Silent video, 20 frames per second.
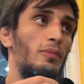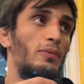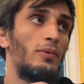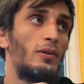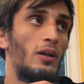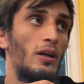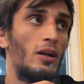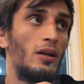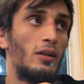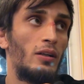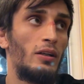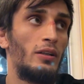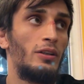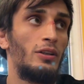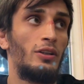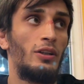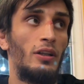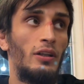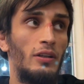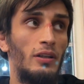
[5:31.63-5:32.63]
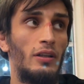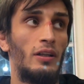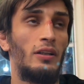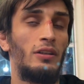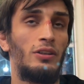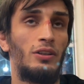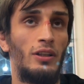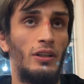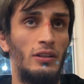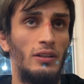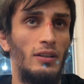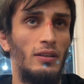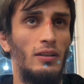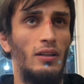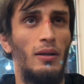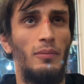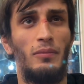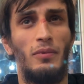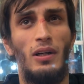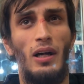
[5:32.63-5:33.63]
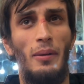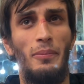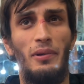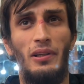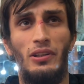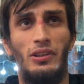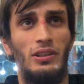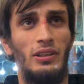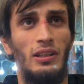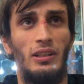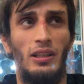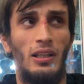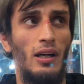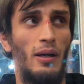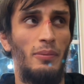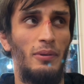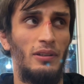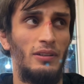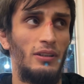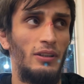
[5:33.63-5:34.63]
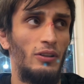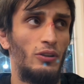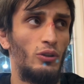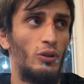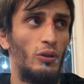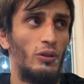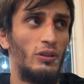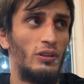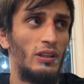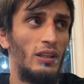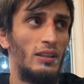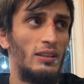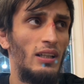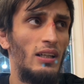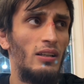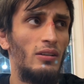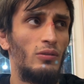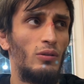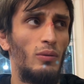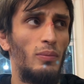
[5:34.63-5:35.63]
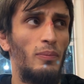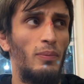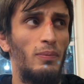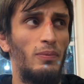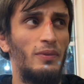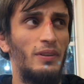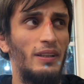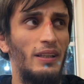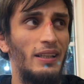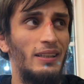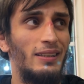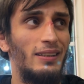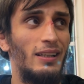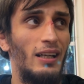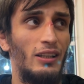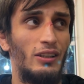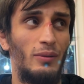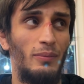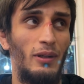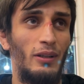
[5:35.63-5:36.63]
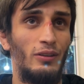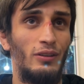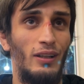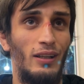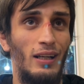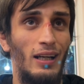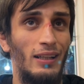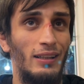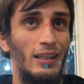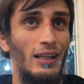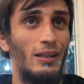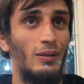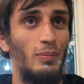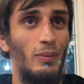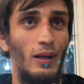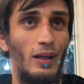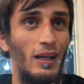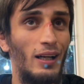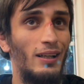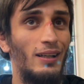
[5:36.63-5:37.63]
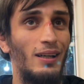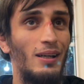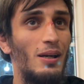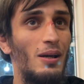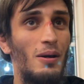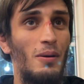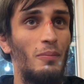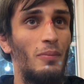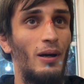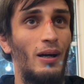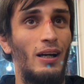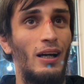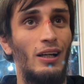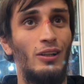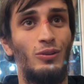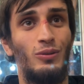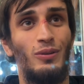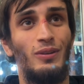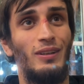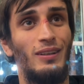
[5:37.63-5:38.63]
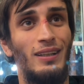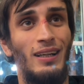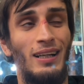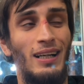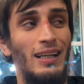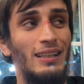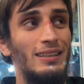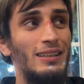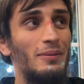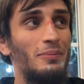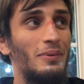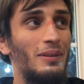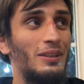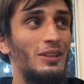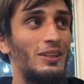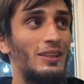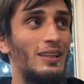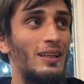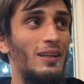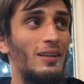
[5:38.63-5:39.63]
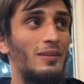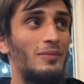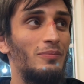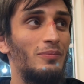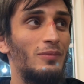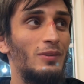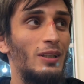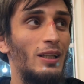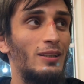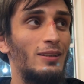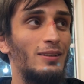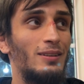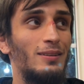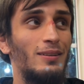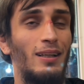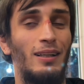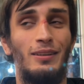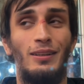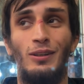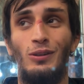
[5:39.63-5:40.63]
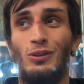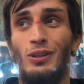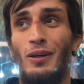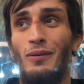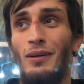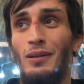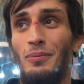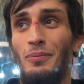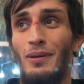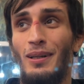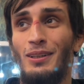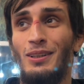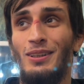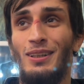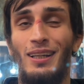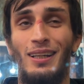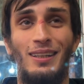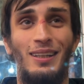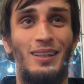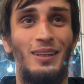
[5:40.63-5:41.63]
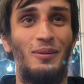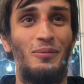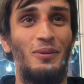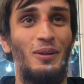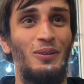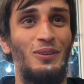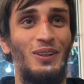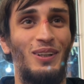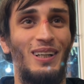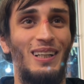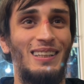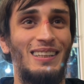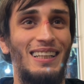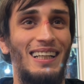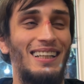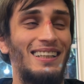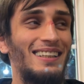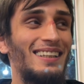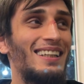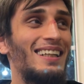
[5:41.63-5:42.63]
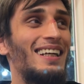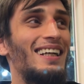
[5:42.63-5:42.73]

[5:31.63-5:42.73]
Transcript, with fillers: Про ограничения, если честно, там капельницы, не капельницы, ничего не сказали, но, если не ошибаюсь, я контракт пока, пока что не до конца прочитал. Сейчас, надеюсь, Джават прочитает, это мне все расскажет.